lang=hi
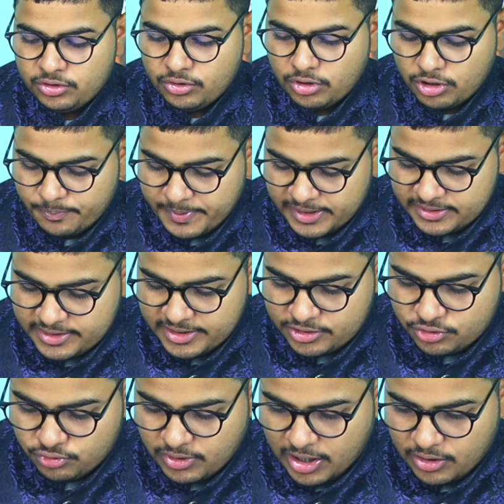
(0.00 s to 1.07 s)
नौ रुपये
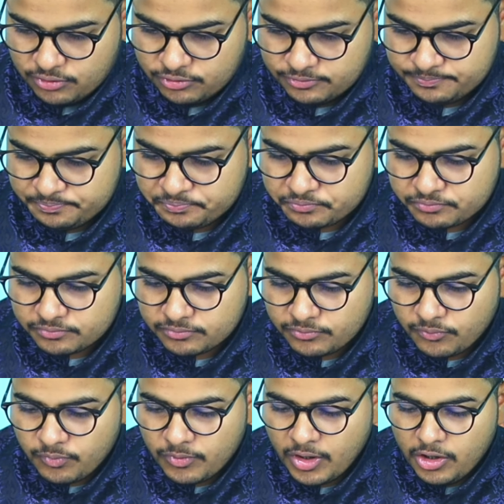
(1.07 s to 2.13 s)
जीत चुका हूँ
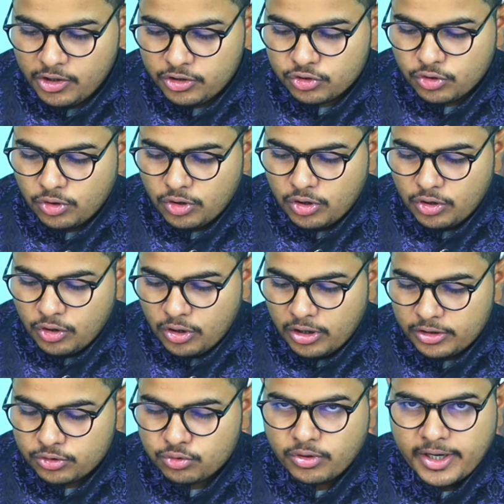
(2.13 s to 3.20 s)
तो
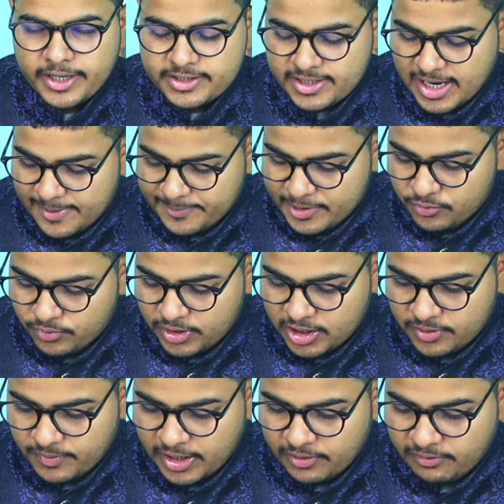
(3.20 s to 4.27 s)
तो गैज यहाँ पे
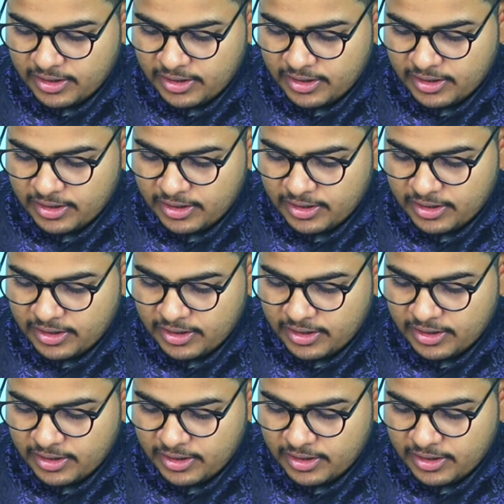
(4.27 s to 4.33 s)
वर्ल्ड वार